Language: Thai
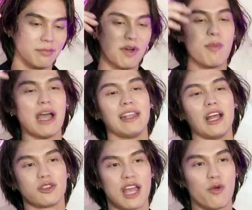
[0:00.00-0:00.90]
เป้าหมายที่
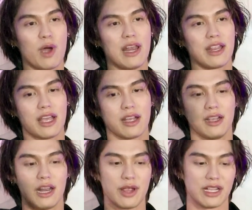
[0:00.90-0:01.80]
เราตั้งไว้อะไรเงี้ยคื
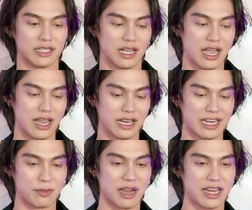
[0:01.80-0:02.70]
อเราอยากจะให้กา
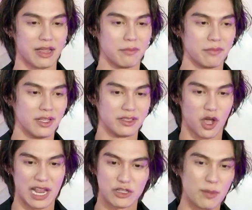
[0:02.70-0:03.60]
รทำงานเนี่ยต่
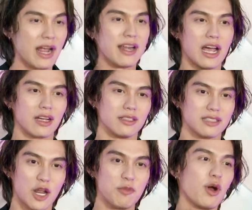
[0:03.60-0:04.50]
อให้เราทำงานหนัก
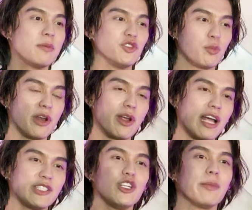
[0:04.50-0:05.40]
แต่เรามีความสุขไปด้วย
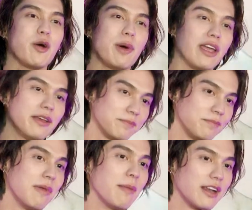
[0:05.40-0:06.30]
กันจนถึงเป้าหมาย
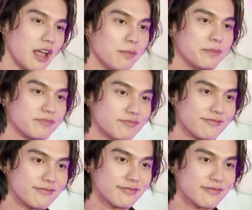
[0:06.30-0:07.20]
ครับนั่นครับมัน
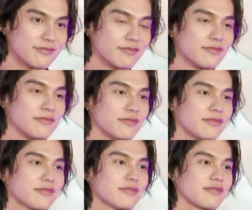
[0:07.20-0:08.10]
เปิดตัวหมดเตก
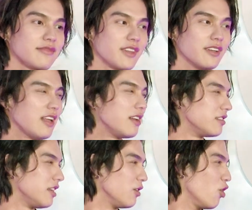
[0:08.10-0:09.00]
เลยเนาะนั่นน่ะ
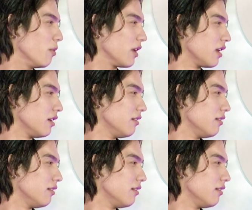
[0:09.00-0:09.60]
สีงงเหมือนกัน